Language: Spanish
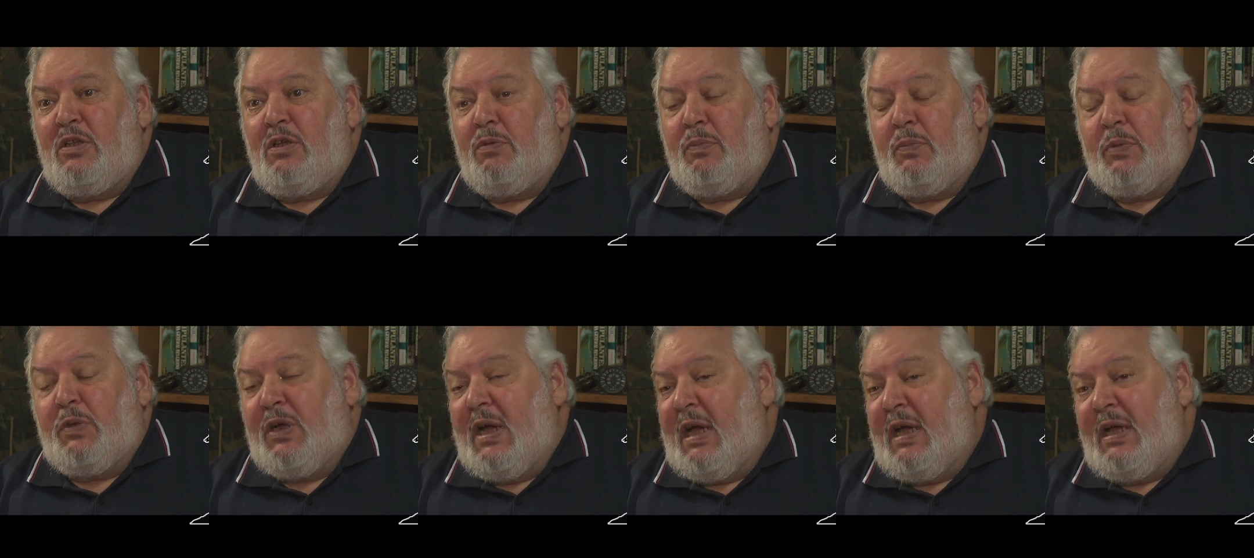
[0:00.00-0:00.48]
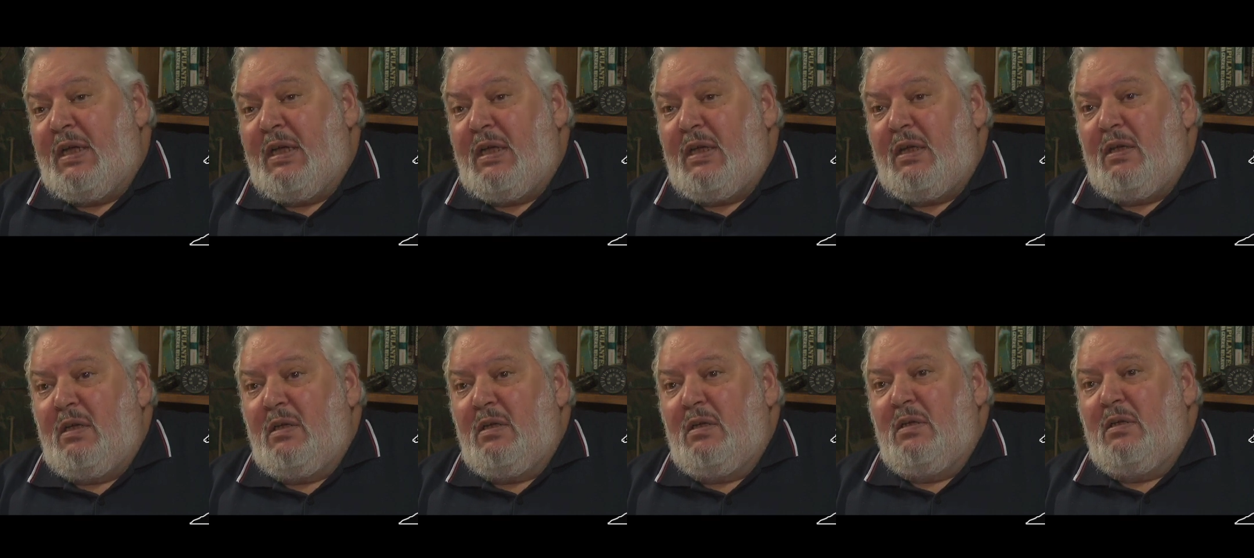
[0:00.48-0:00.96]
pasando por
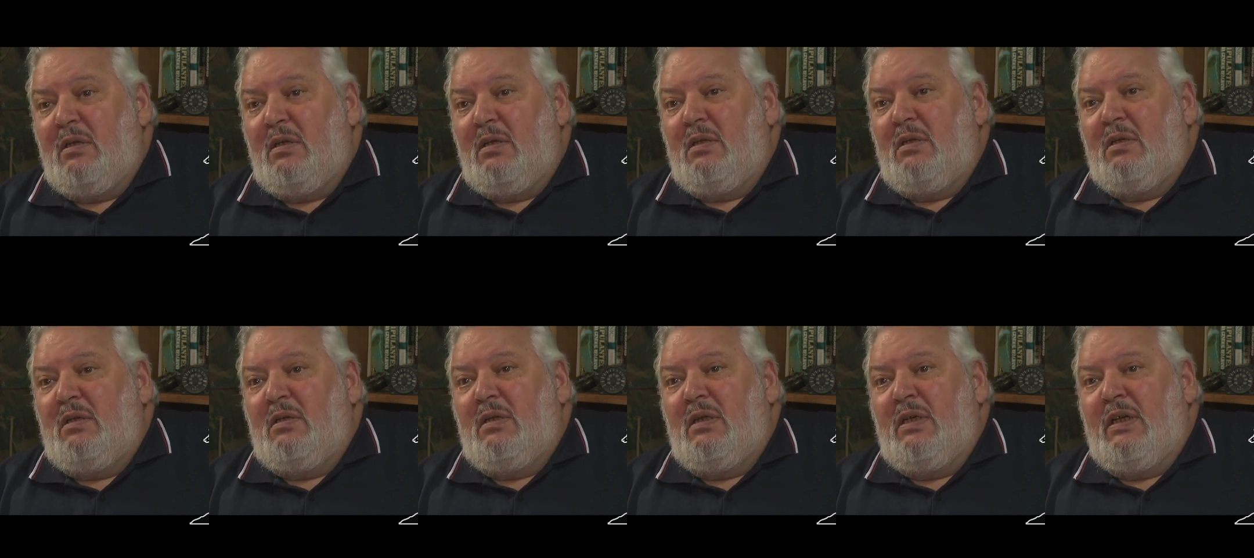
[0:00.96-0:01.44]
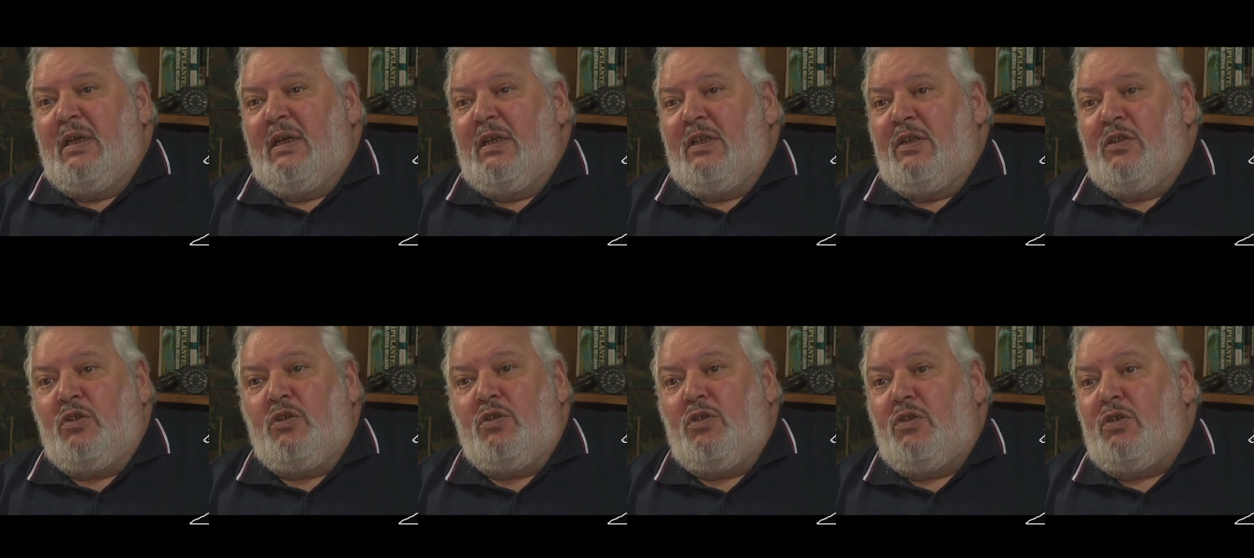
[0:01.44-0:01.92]
ahí,
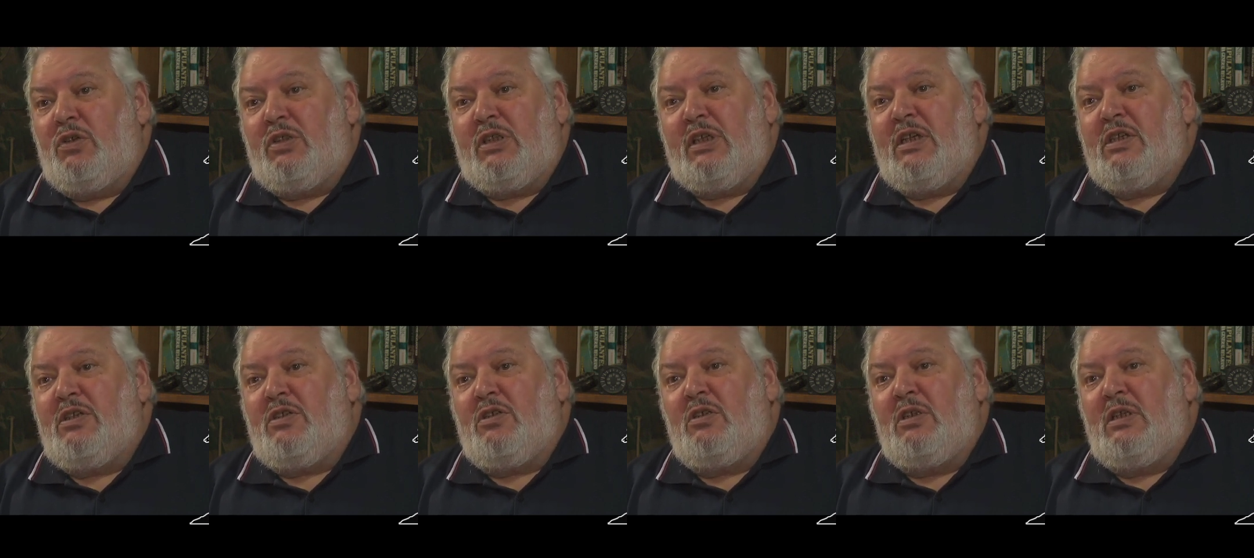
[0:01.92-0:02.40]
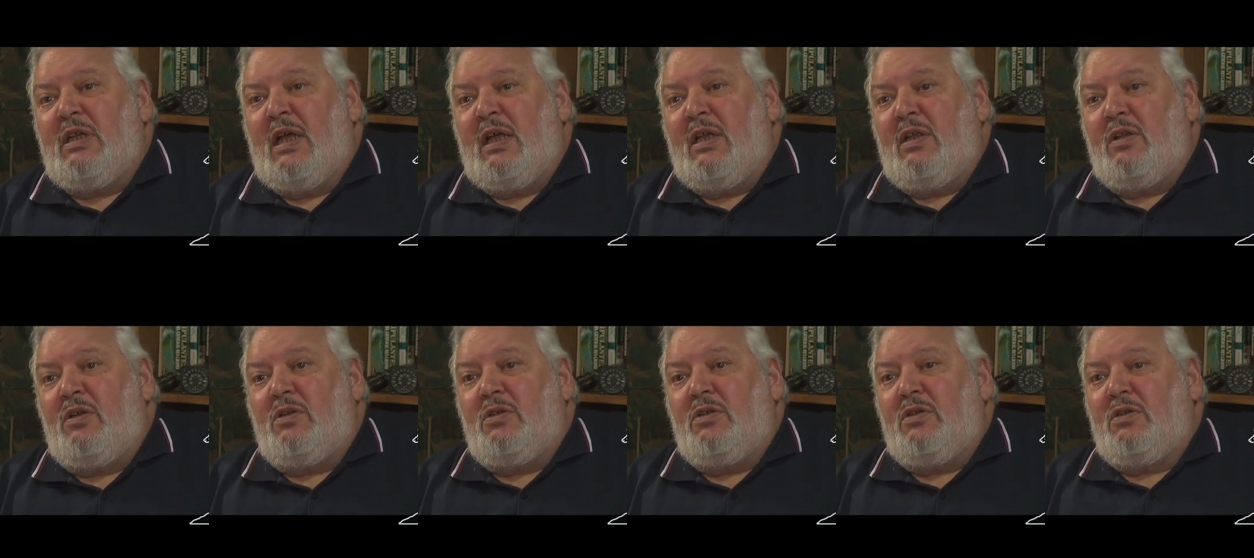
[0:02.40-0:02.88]
eh, dos o tres
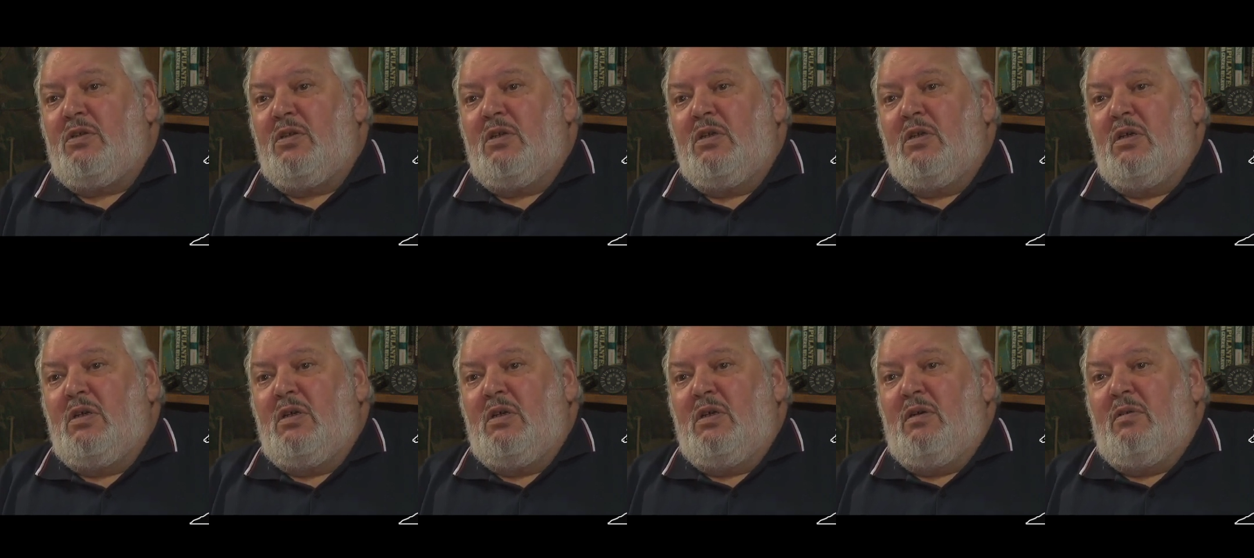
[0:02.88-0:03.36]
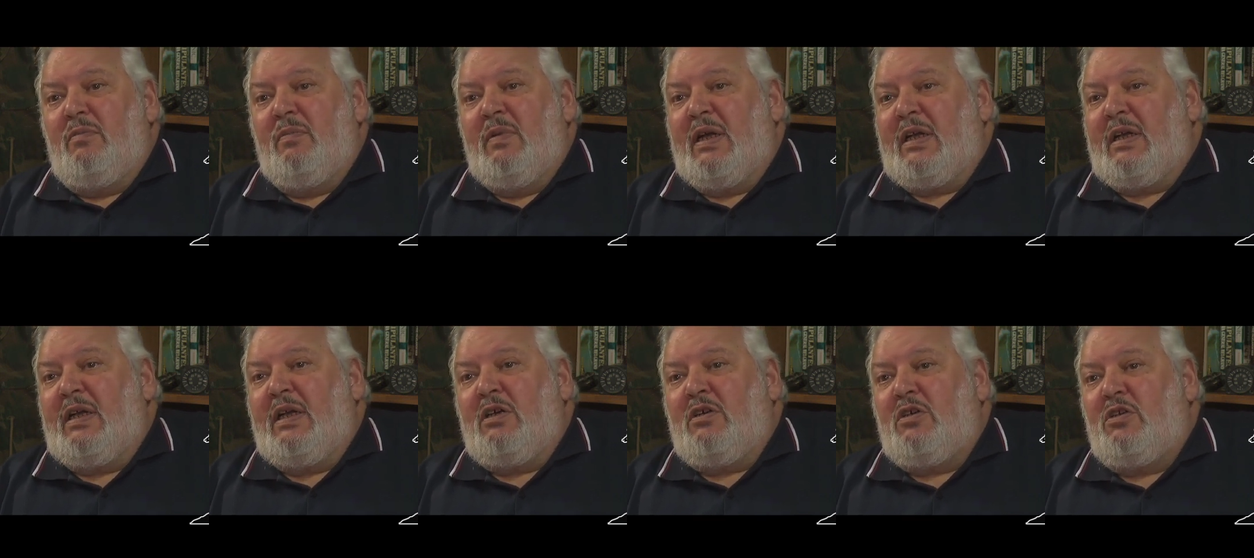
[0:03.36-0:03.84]
soldados
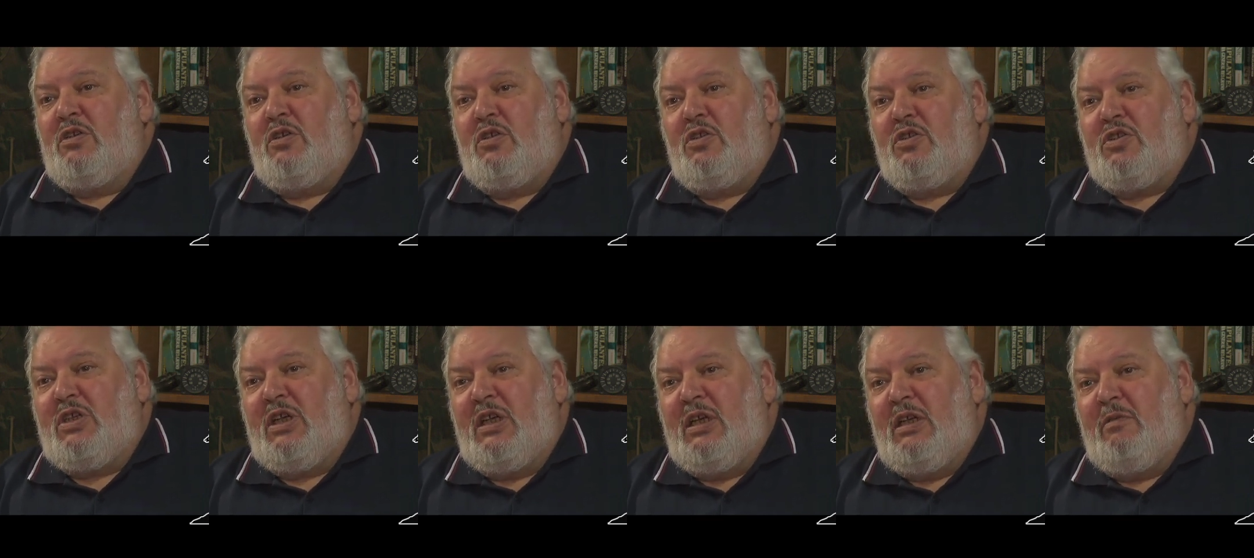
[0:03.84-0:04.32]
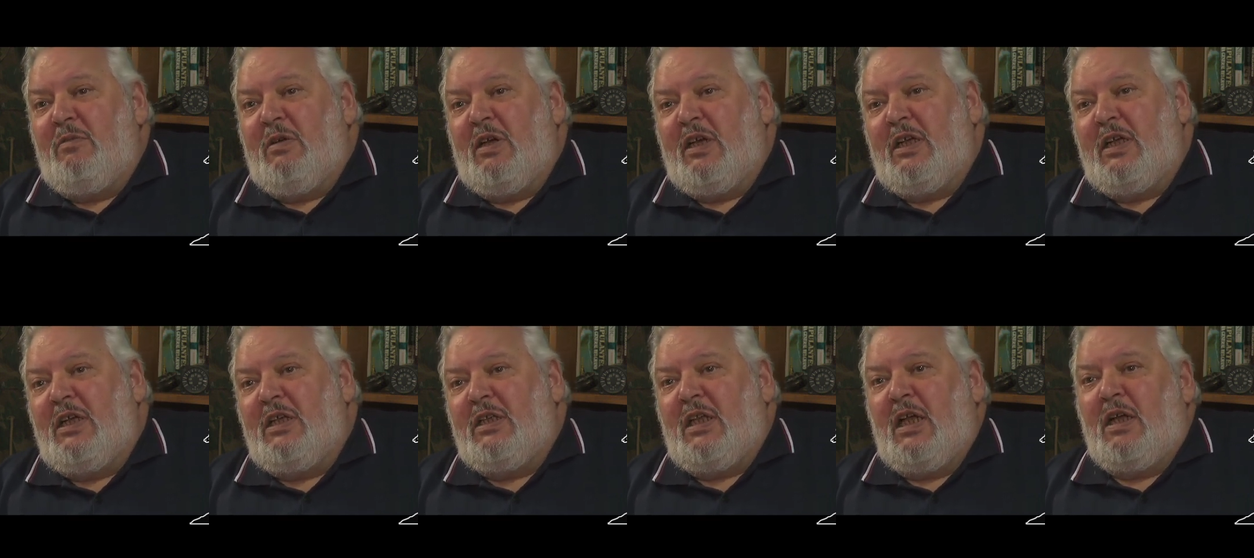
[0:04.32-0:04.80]
me
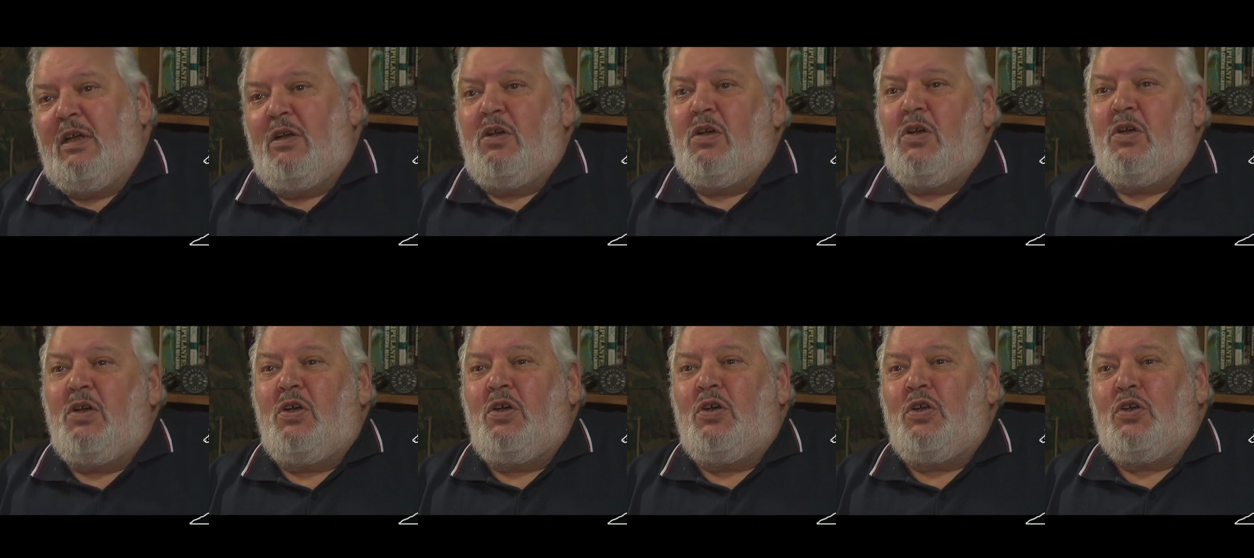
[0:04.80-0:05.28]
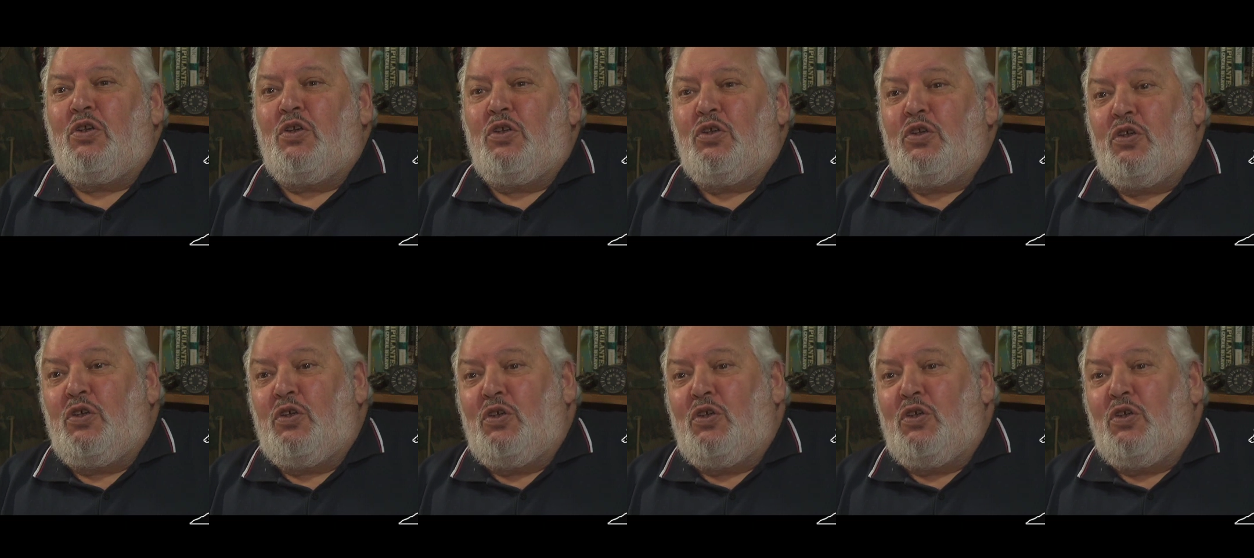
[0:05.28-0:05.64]
reconocen y me gritan, ¡eh,